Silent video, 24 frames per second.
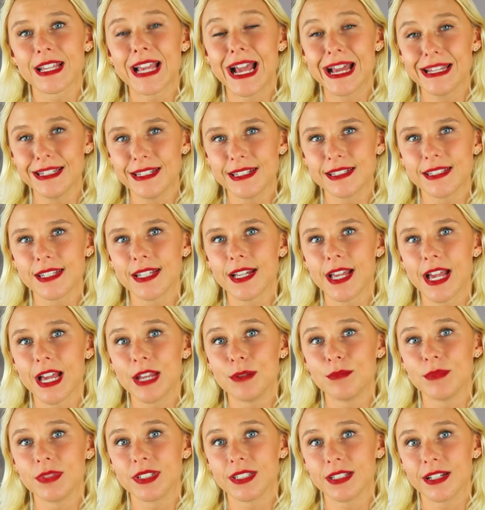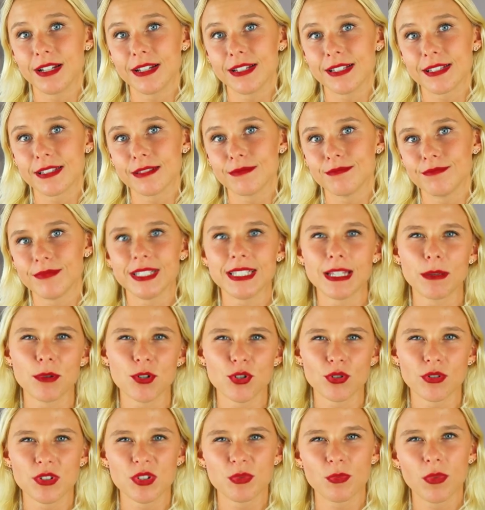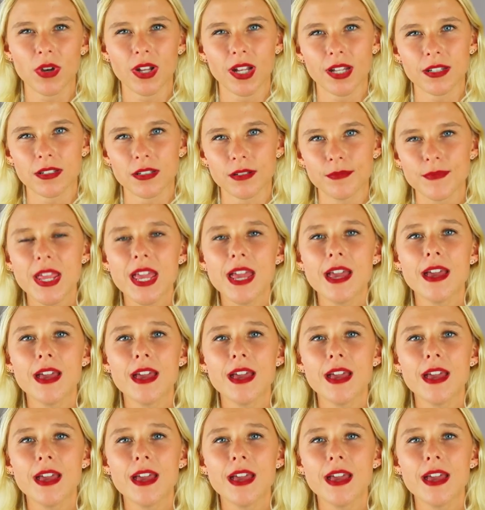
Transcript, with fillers: kann die Serie einen mitreißen. Jetzt habe ich schon gespoilert, ne?